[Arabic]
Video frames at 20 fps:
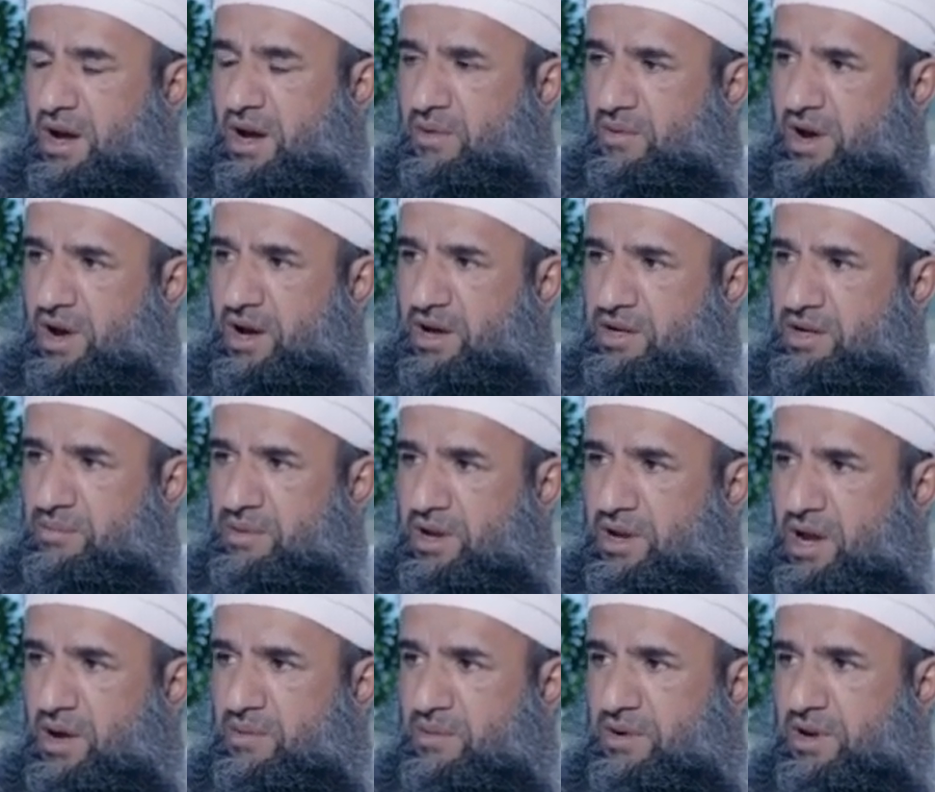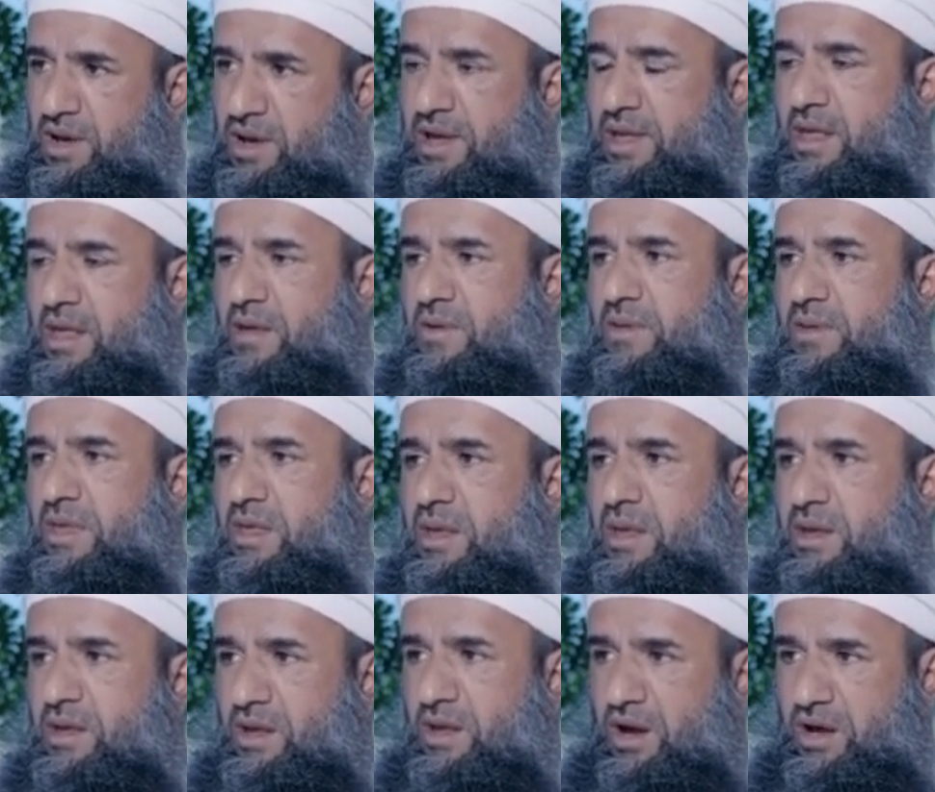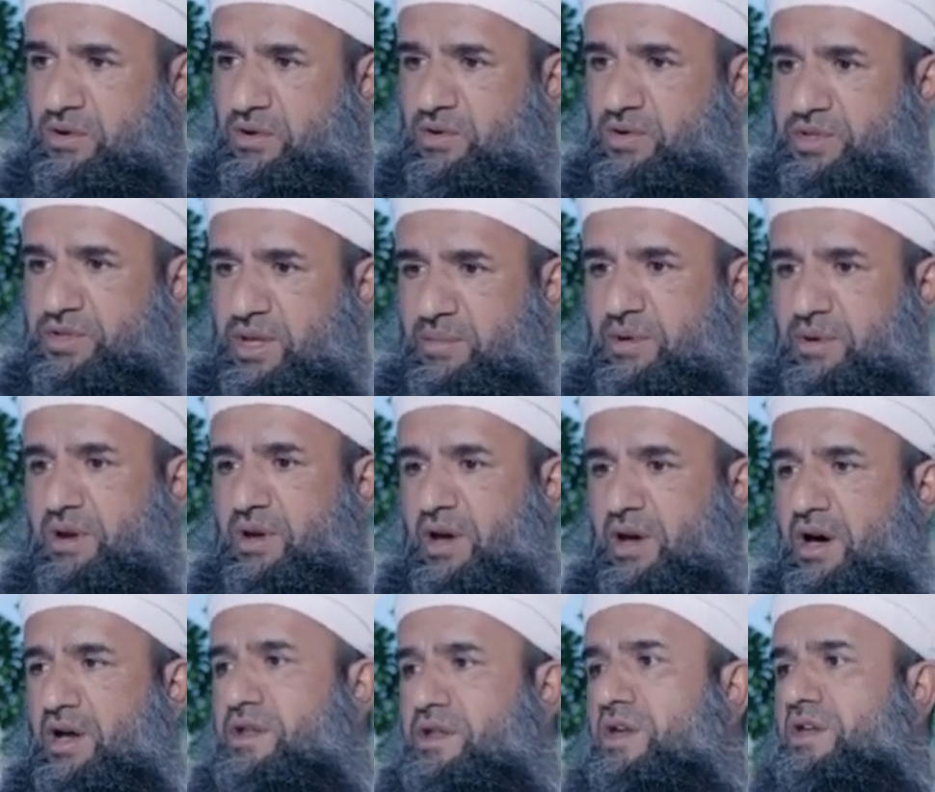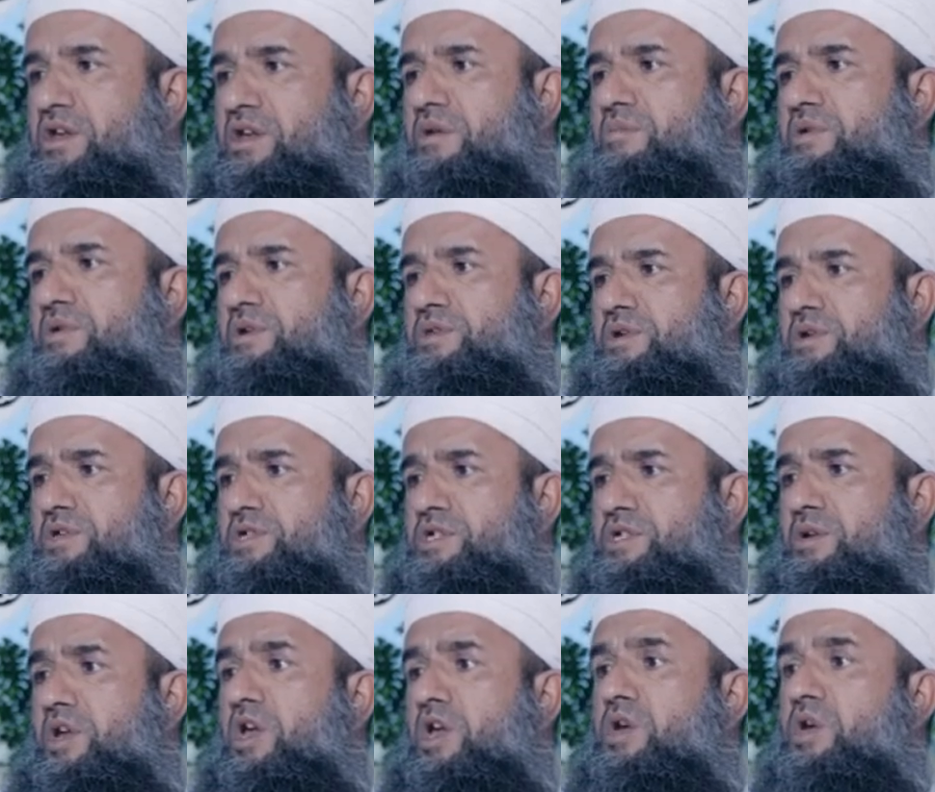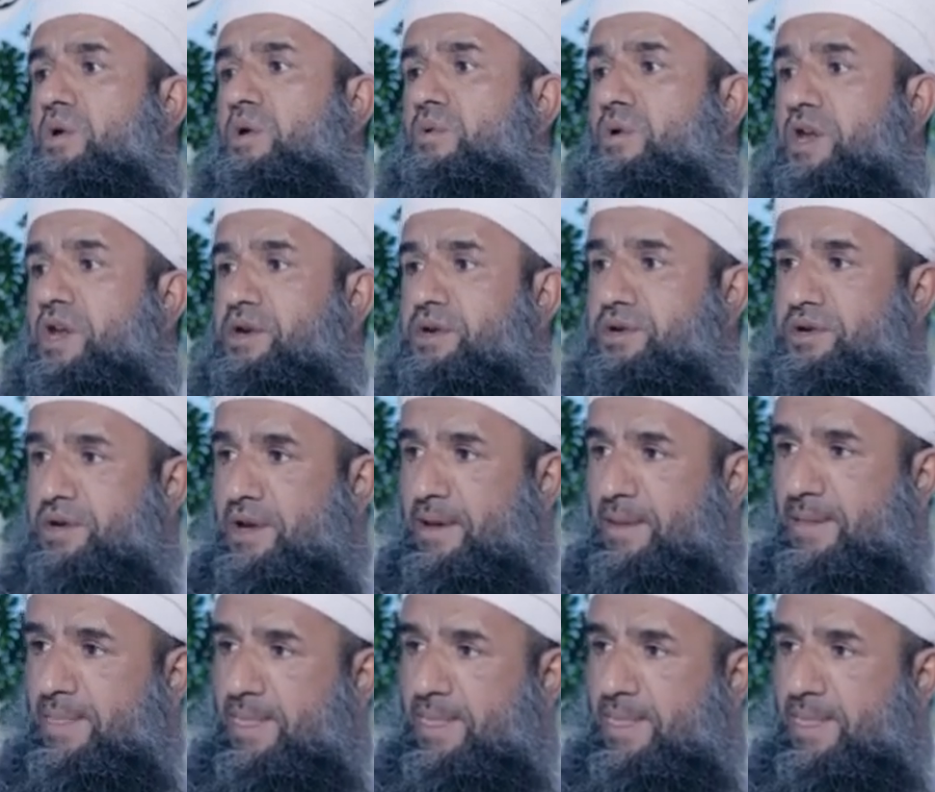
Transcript: واحدا من هؤلاء يعني يعتبر خارجا عن ملة الإسلام لأنه رد